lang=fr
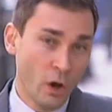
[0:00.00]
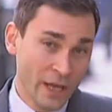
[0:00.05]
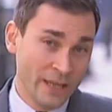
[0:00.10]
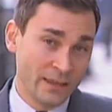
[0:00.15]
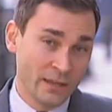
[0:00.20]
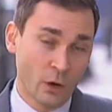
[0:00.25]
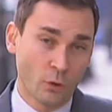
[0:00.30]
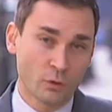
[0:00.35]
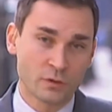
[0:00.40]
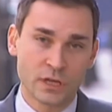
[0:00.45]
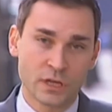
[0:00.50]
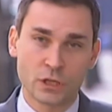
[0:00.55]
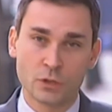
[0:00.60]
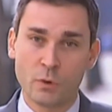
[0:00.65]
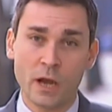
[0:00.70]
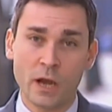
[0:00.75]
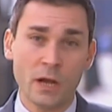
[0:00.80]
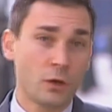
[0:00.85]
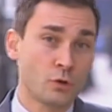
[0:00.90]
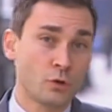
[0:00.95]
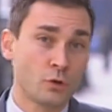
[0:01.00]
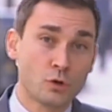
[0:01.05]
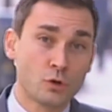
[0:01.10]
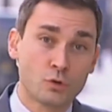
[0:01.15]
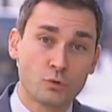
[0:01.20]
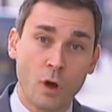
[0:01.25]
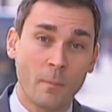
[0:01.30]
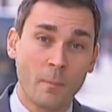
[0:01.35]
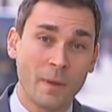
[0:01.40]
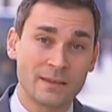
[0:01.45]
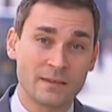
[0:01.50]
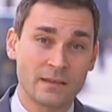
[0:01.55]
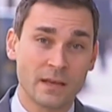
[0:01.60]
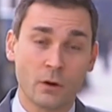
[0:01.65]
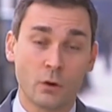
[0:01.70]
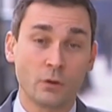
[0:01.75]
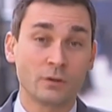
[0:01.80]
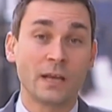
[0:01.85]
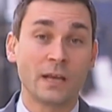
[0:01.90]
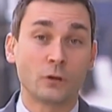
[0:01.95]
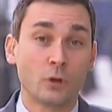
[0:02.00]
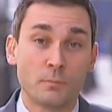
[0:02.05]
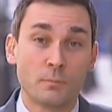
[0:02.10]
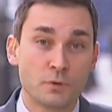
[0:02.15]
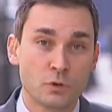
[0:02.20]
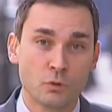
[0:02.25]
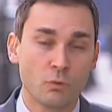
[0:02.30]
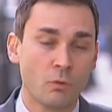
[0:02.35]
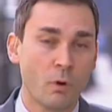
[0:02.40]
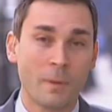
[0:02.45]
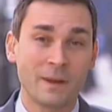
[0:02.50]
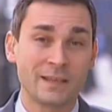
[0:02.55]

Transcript: hétérosexuels, que ce soit en matière d'adoption,